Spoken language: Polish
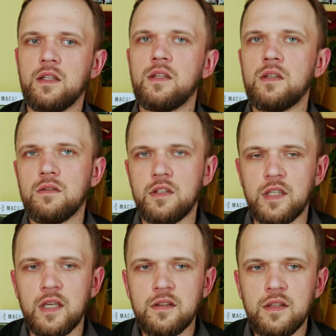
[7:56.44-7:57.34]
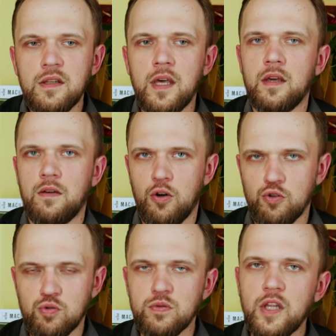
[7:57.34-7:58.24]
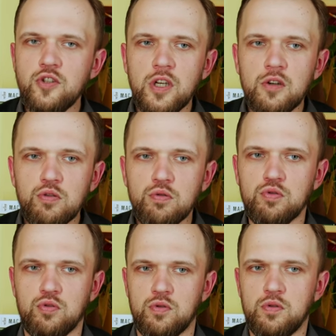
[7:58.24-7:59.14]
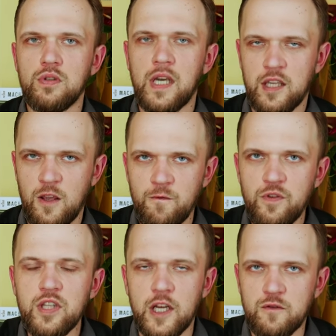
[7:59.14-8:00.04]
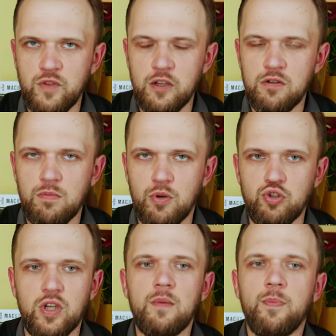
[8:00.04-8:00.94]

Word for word: i jedyne osunięcie gruzu, jakie widać w tej komorze,